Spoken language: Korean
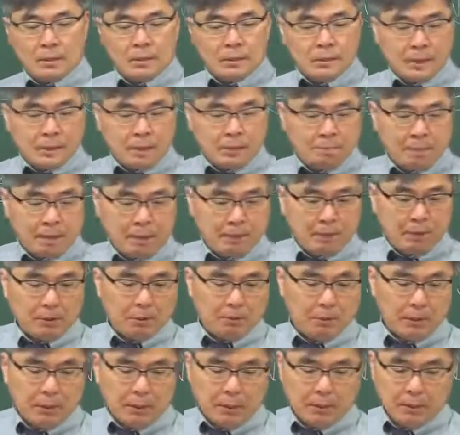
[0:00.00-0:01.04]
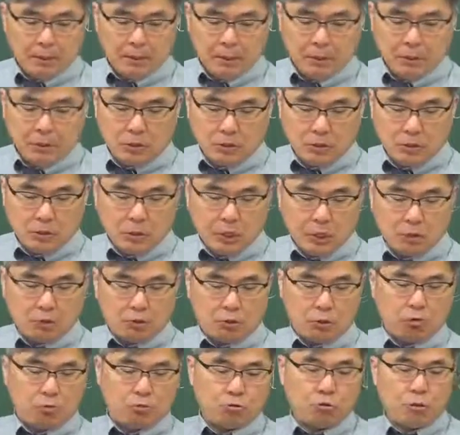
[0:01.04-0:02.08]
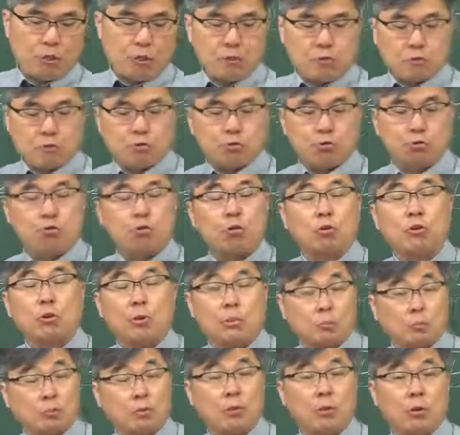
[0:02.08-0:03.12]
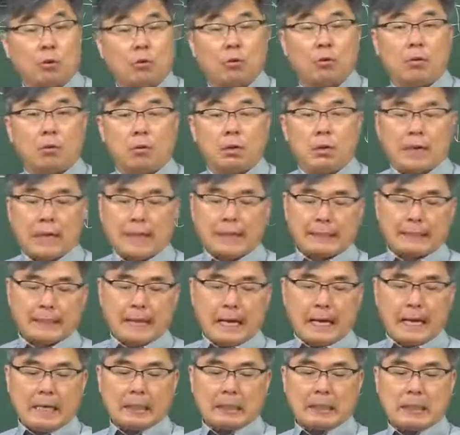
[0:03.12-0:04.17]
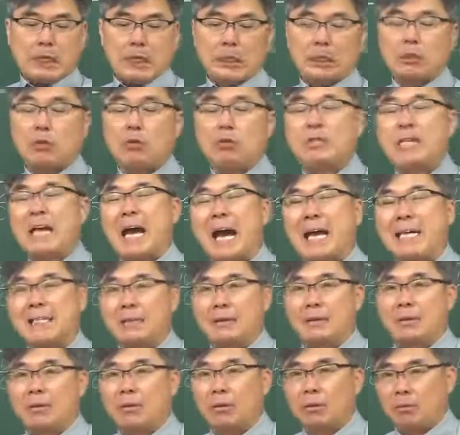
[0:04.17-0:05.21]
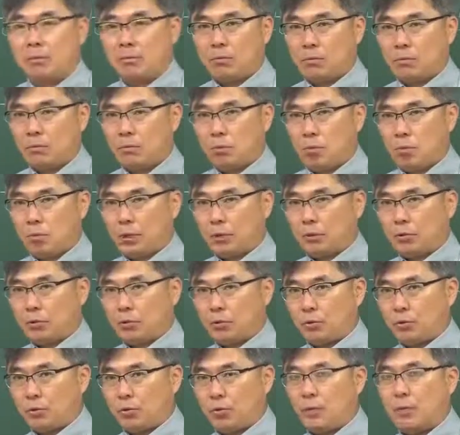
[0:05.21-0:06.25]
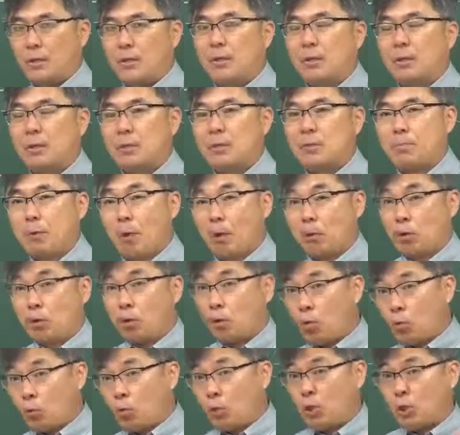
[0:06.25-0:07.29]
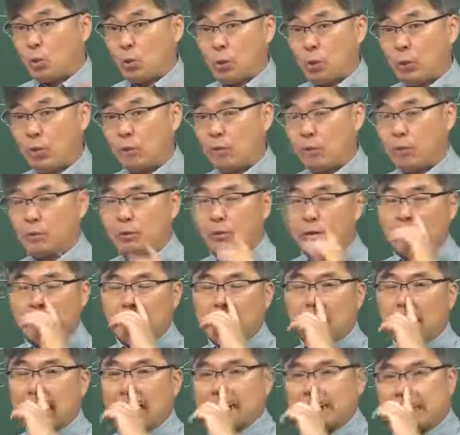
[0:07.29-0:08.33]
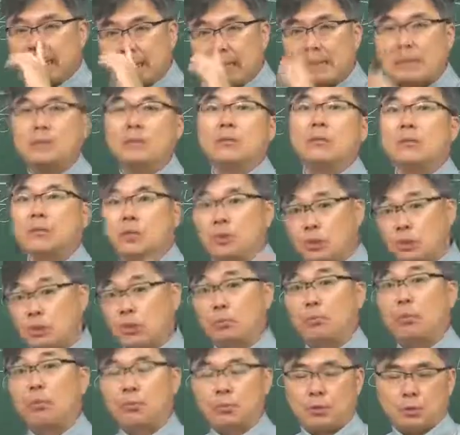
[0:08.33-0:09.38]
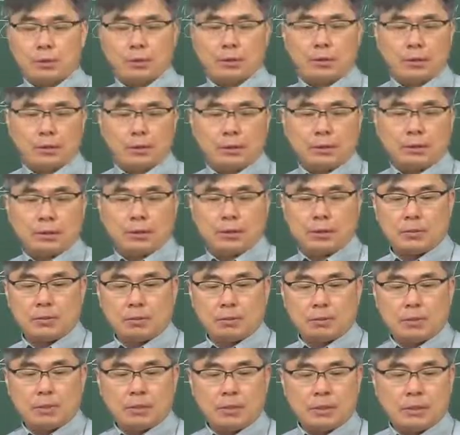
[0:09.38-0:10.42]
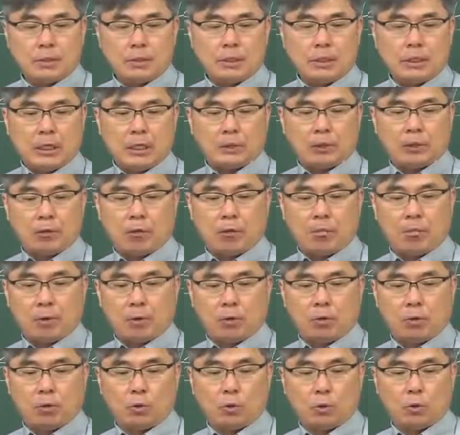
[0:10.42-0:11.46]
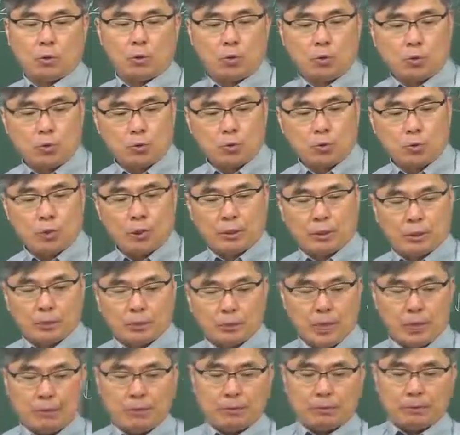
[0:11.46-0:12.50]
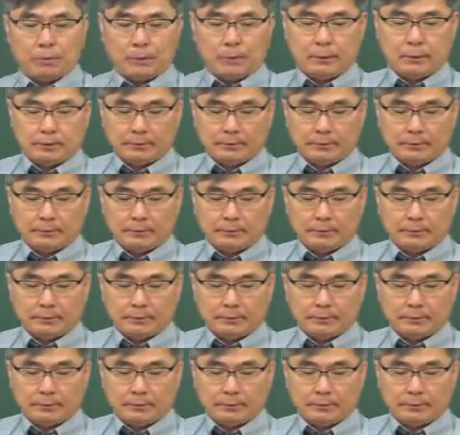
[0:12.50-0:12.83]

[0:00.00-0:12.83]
자, 18번입니다. 일선 진학 전류 중에서 중성 점치죠? 가장 지락절로 작은 거 소울렉터죠. 그래서 병렬 공기 이용한 거죠. 가장 큰 건 직접 접지. 그래서 지락절로 병렬 공기 이용 한 소울렉터 4번입니다.